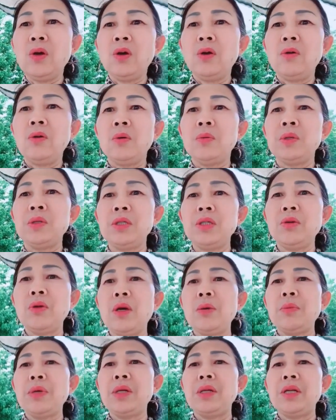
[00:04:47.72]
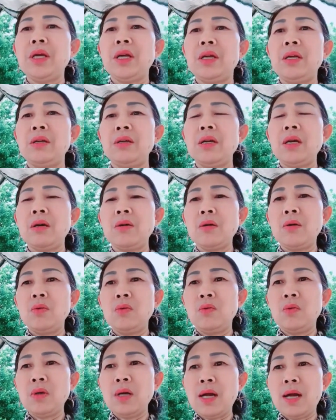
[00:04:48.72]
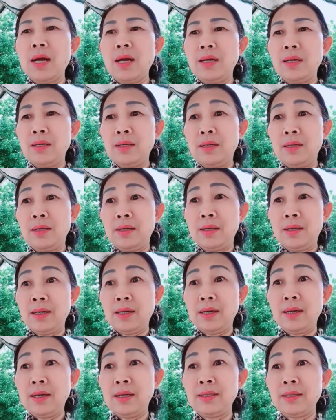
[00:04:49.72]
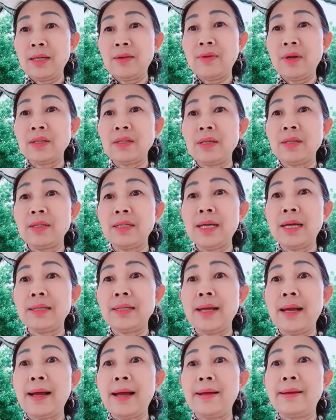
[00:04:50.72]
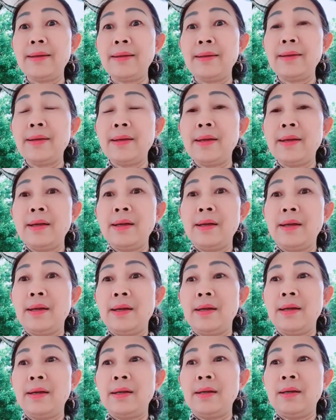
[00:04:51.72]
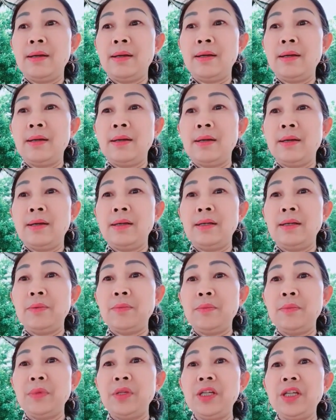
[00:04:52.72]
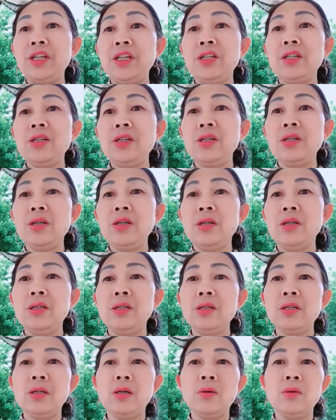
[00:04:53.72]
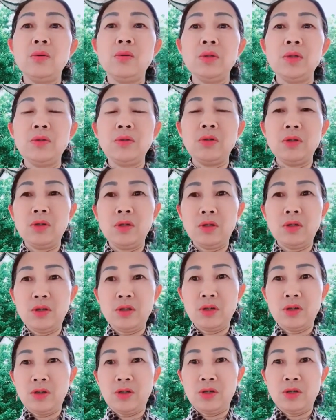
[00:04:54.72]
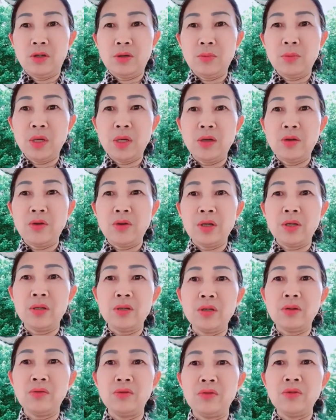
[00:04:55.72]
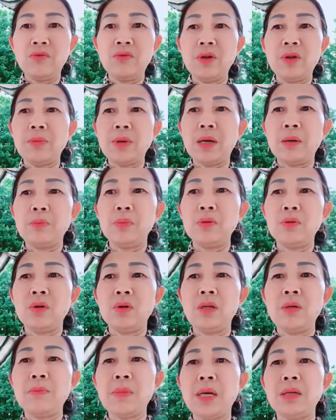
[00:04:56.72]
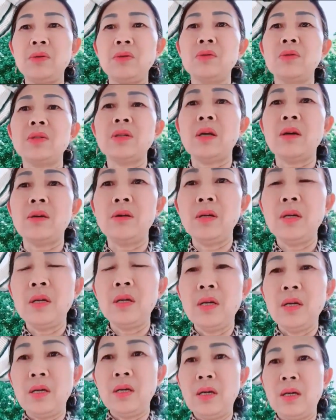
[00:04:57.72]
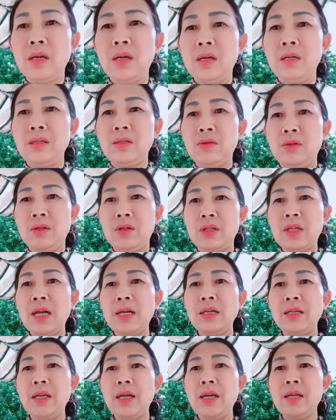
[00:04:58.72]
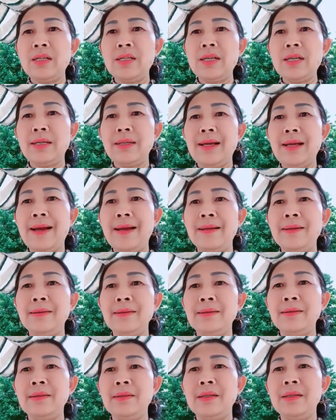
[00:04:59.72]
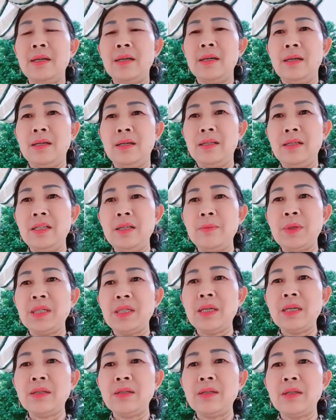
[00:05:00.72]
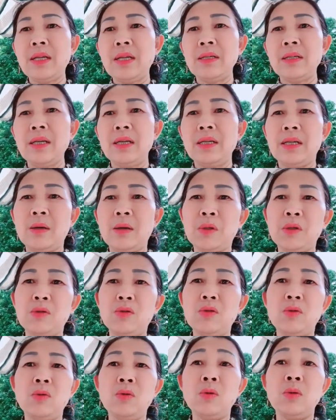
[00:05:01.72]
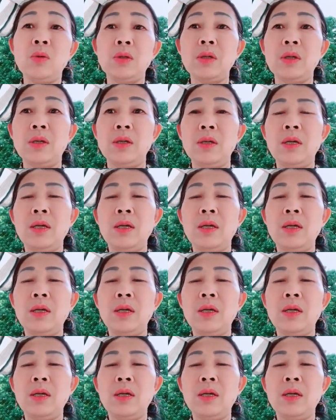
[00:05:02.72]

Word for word: 我们计划明天又要购物啦，呃，在网上下单，呃，一次一次购物就是十美元的手续费吧，不管你买多少。啊，就是当天下单，呃，基本上是当天他们送货的，